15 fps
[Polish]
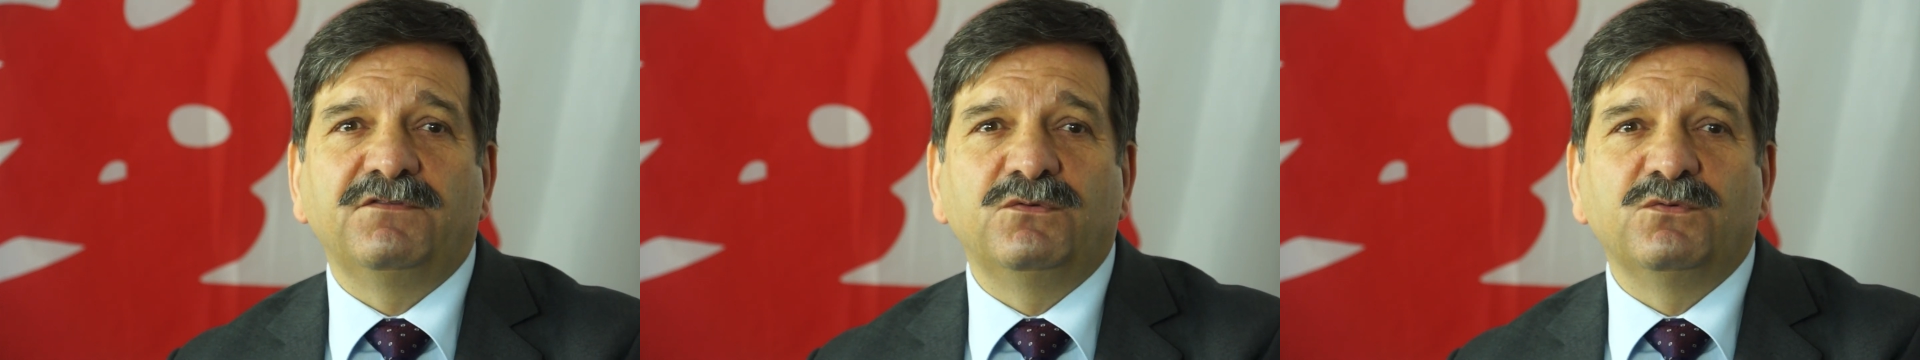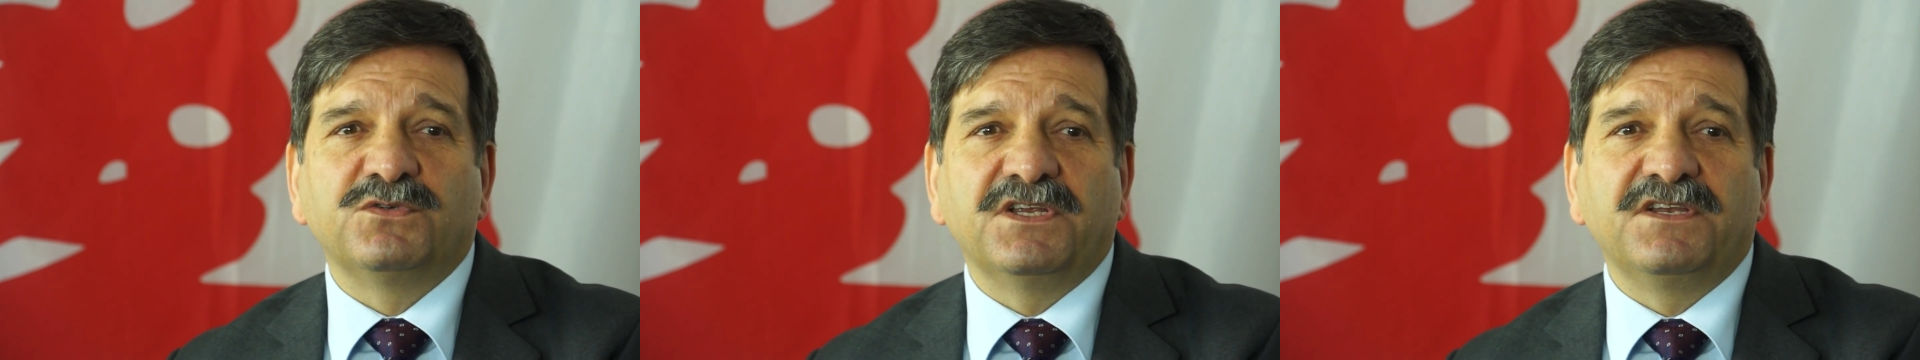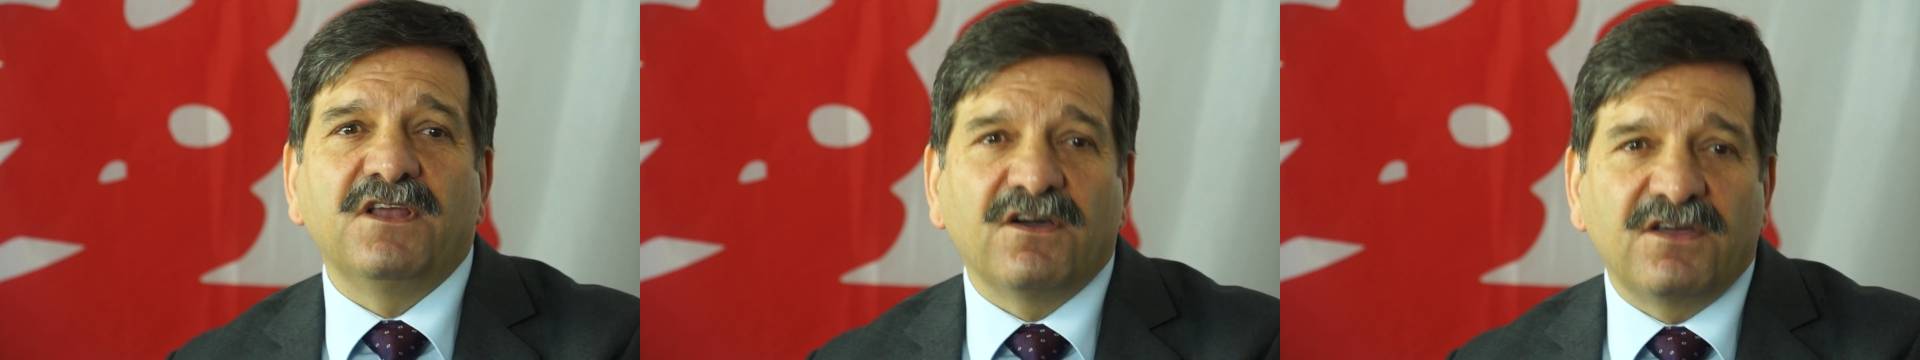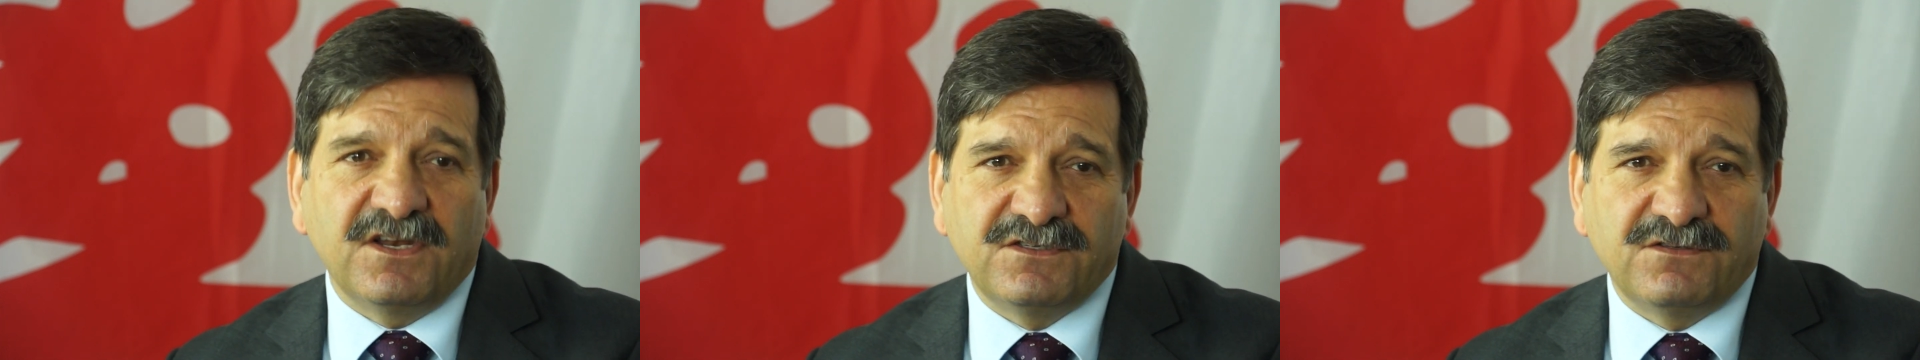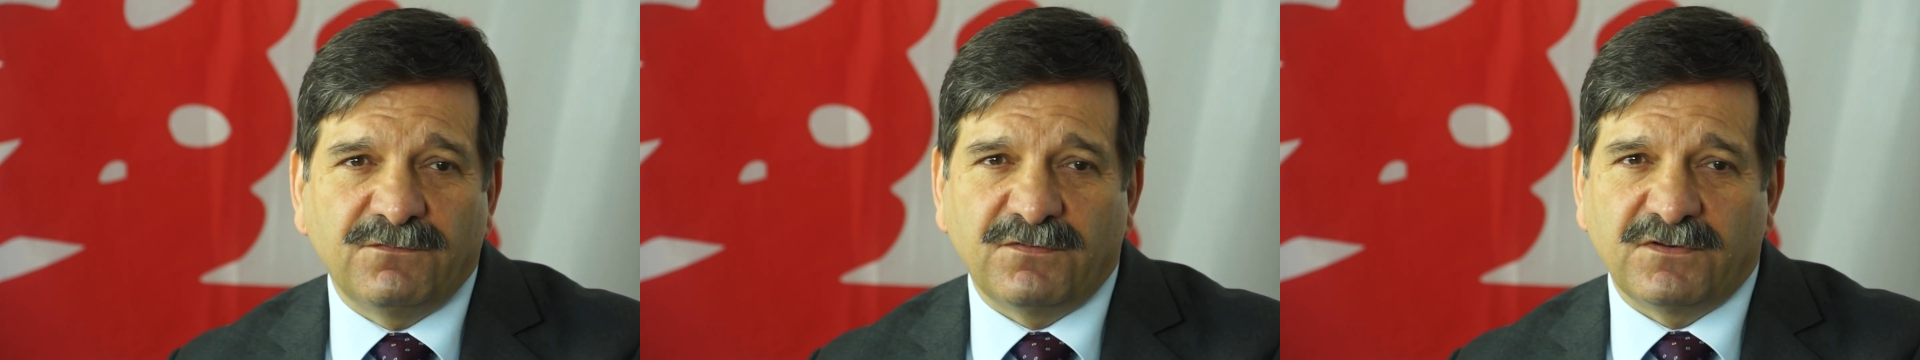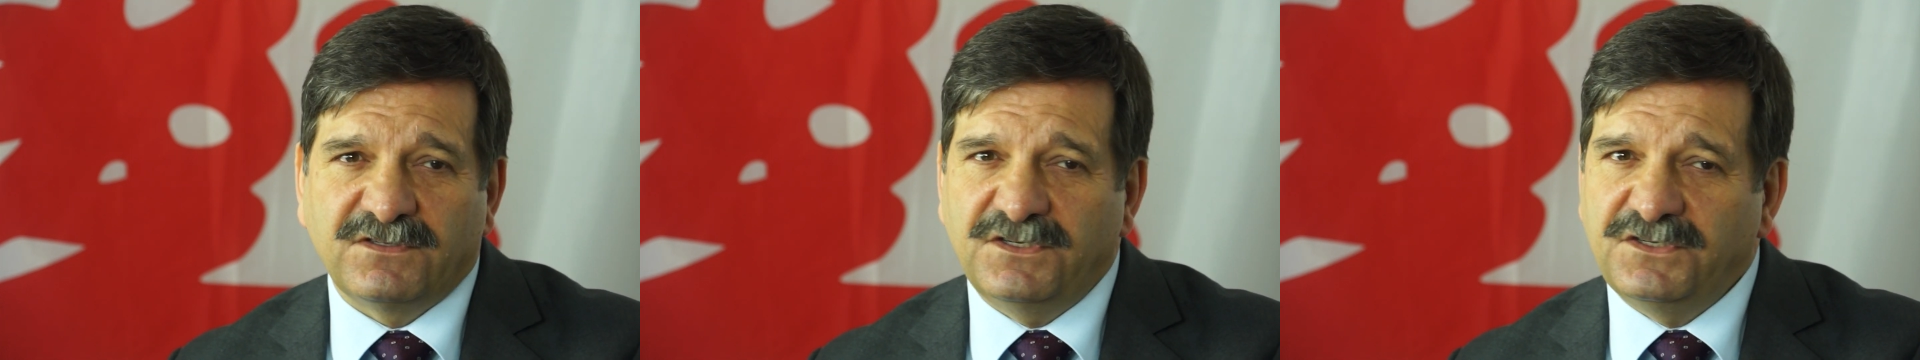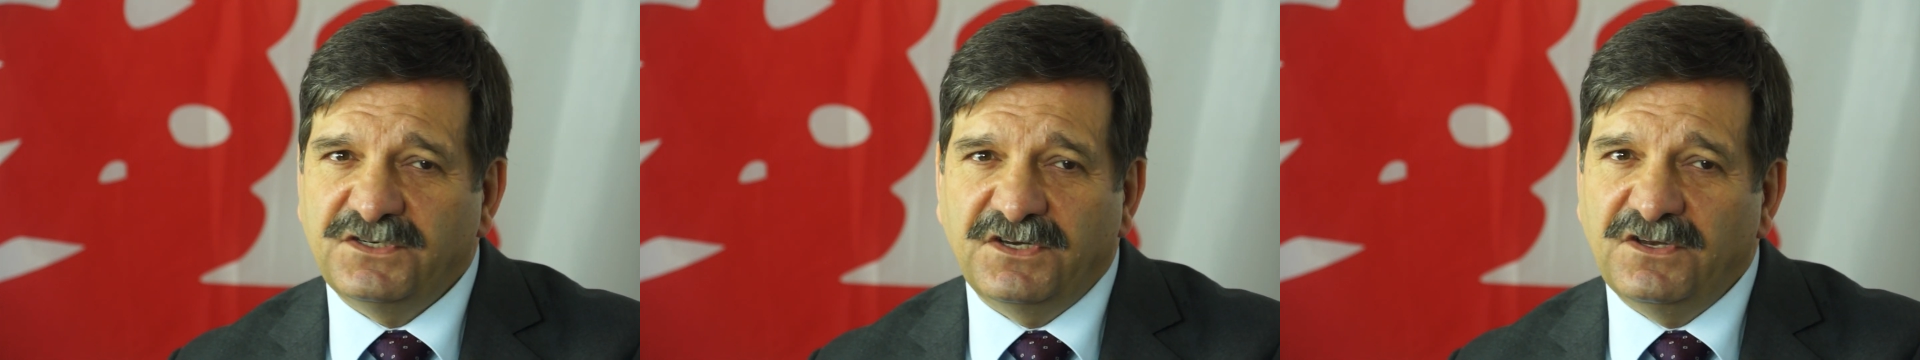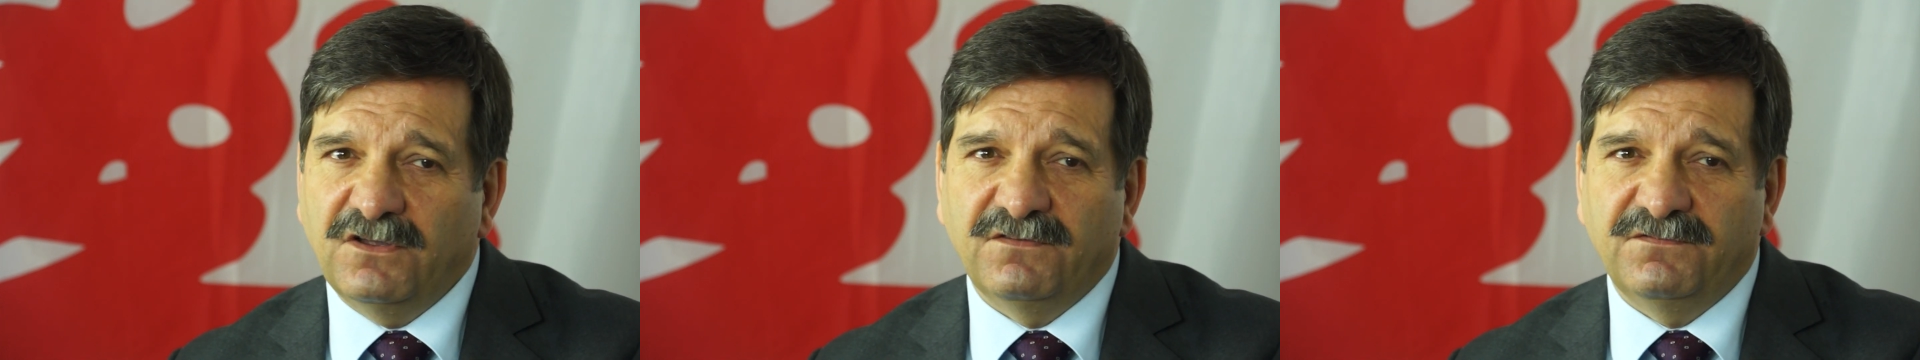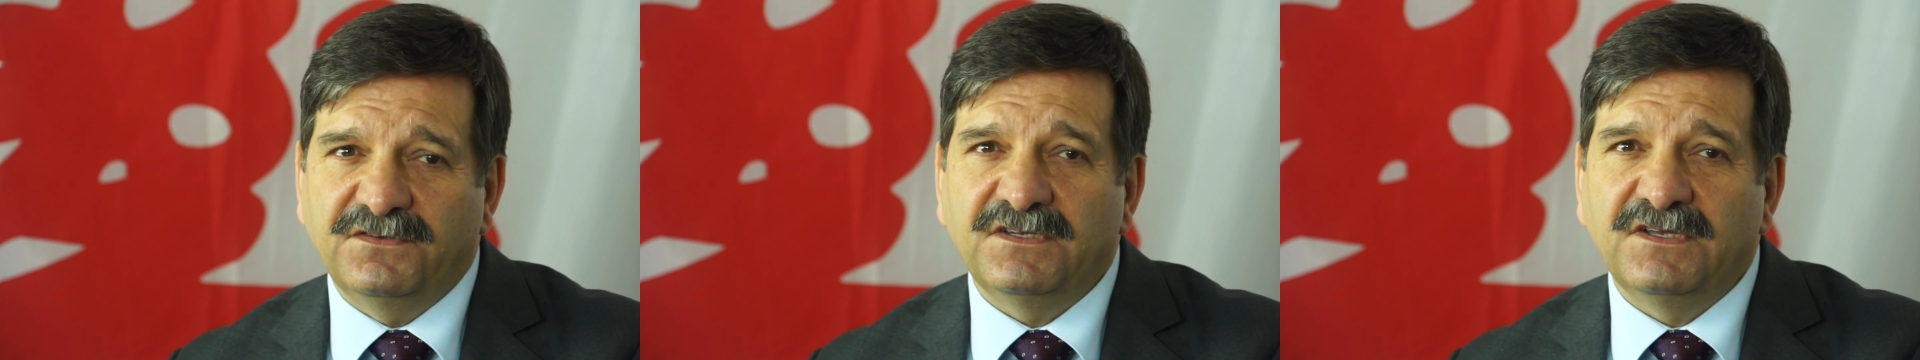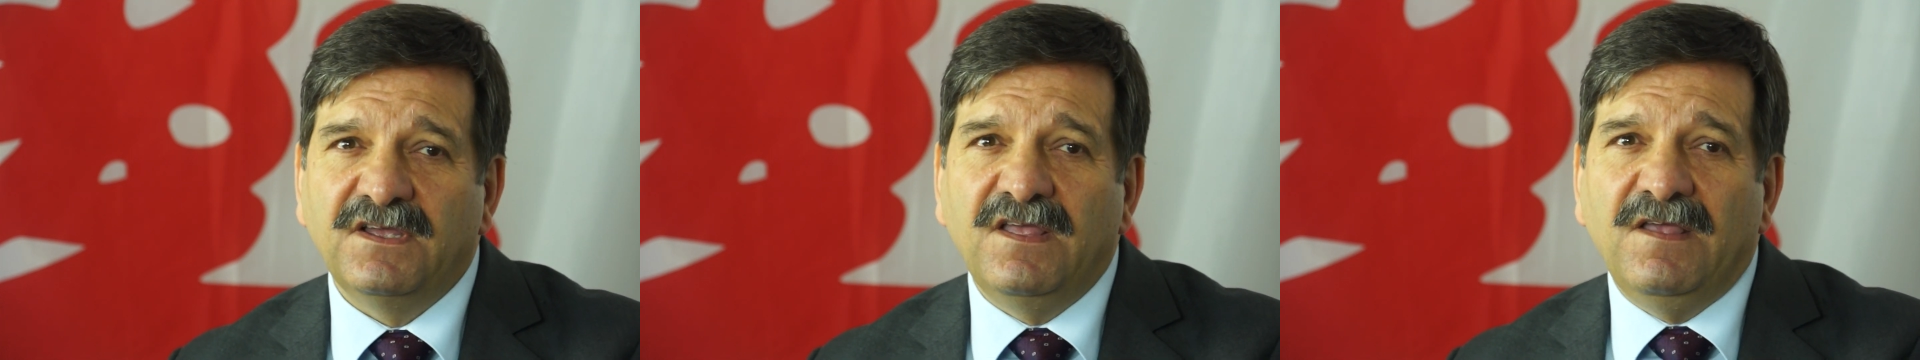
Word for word: wydłużenia okresów rozliczeniowych,